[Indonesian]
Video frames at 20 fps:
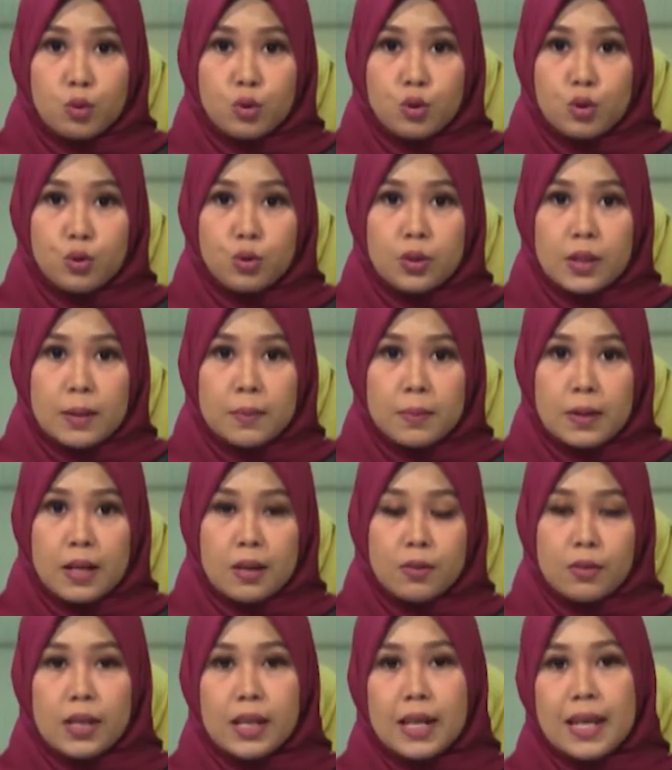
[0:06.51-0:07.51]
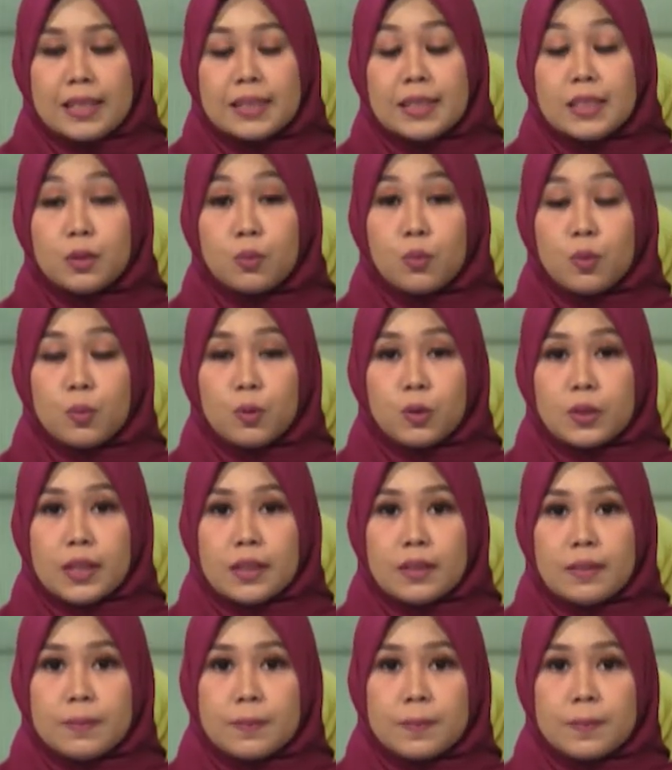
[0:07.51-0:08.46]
juta melalui Lazismu Pusat.